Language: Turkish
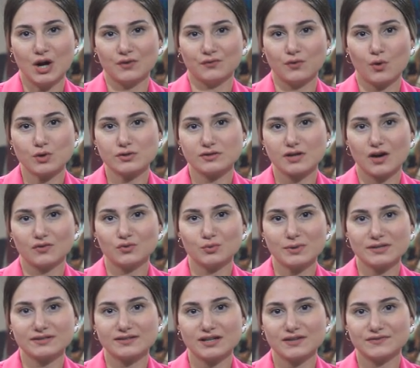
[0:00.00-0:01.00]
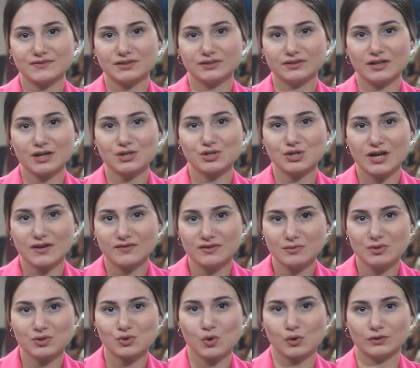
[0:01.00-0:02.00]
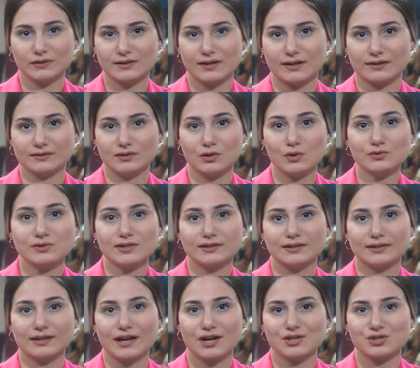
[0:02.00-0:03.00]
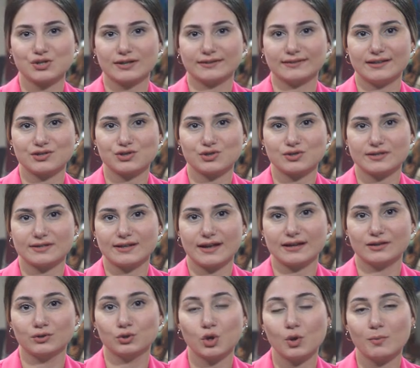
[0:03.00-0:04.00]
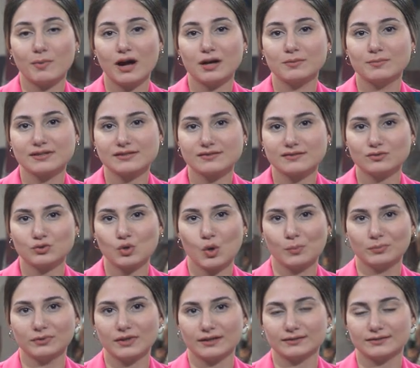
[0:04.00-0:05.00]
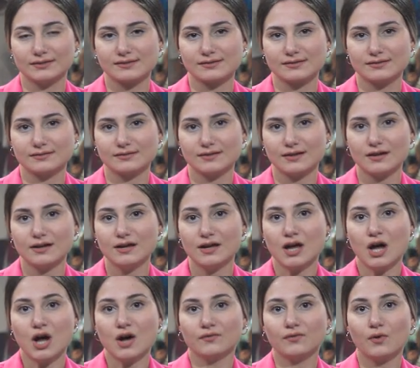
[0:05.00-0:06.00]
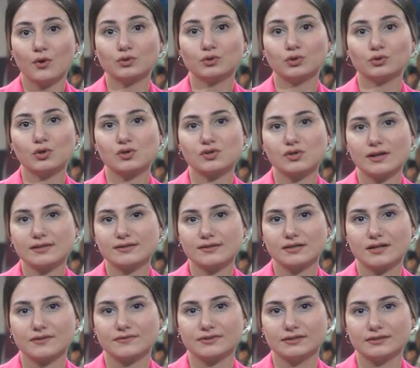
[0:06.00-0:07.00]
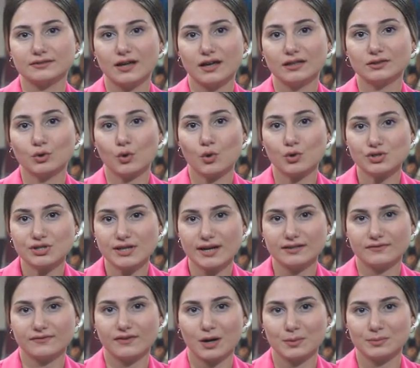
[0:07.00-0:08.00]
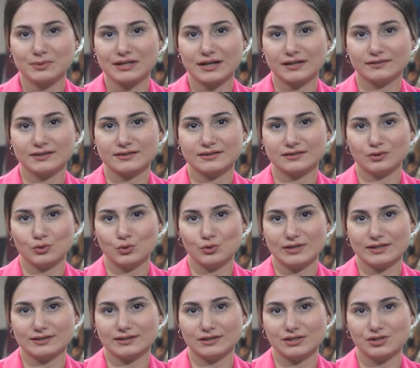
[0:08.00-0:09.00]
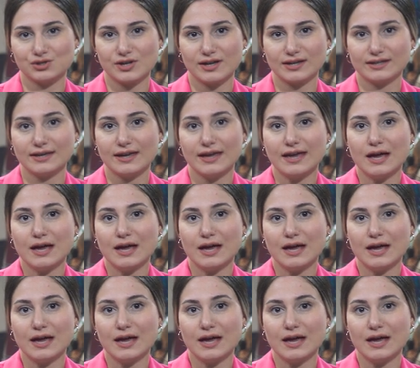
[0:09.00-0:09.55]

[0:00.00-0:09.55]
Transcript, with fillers: Ford Avrupa tarafından çevrim içi olarak Londra'da gerçekleştirilen global basın toplantısında Ford Otosan tarafından Kocaeli fabrikalarında üretilecek